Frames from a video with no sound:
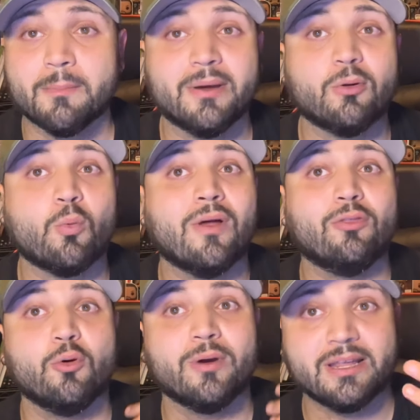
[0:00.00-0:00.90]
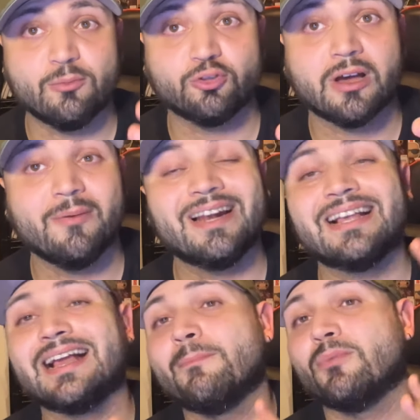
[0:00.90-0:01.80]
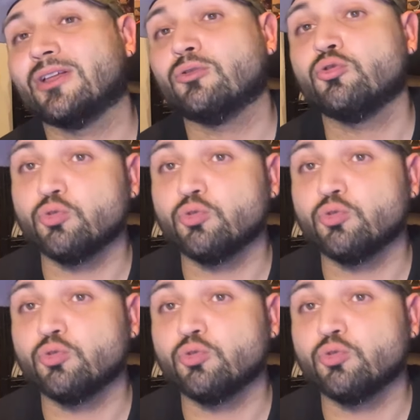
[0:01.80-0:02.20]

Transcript: pero cuando venimos a ver el campeonato